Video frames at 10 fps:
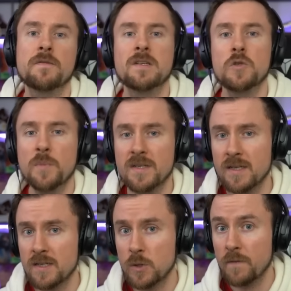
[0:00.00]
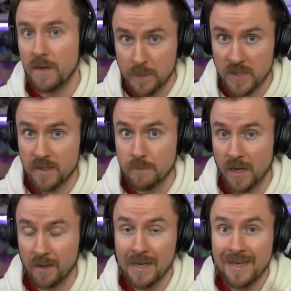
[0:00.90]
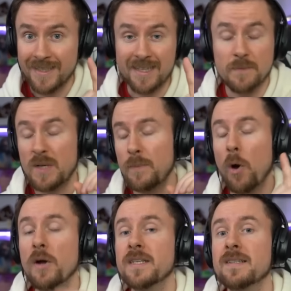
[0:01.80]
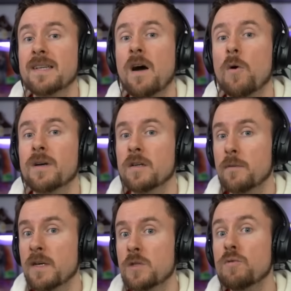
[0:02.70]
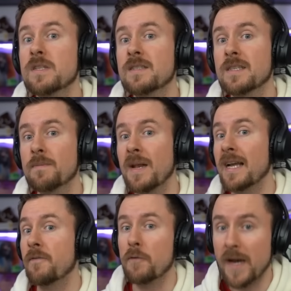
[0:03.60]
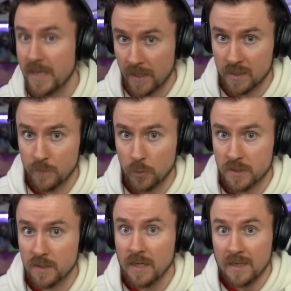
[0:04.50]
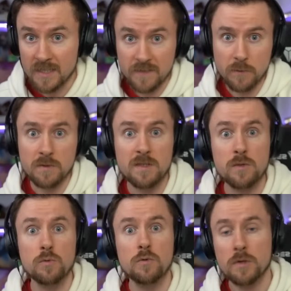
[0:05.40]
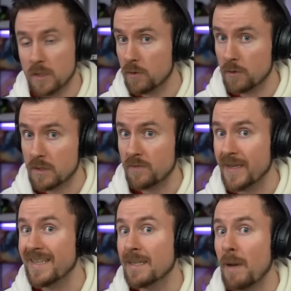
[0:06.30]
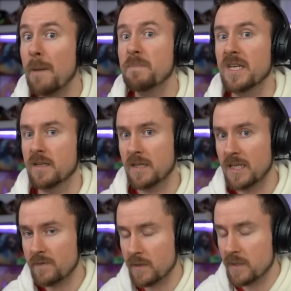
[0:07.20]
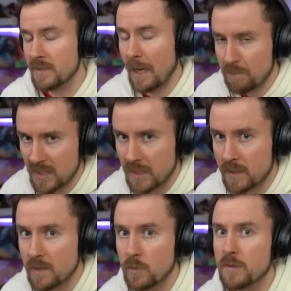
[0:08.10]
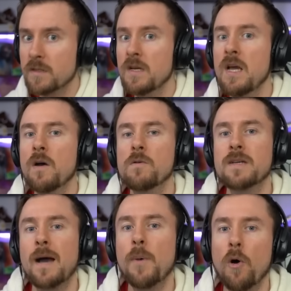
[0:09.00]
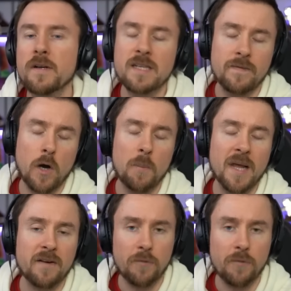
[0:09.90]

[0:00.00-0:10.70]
auf der Supercell Store Webseite machen. Da gibt es ab heute jetzt auch nochmal zusätzlich Black Friday Angebote. Die wurden zurückgerückt wegen dem Update. Das heißt, wir hatten jetzt Update-Angebote und ab heute haben wir auch Black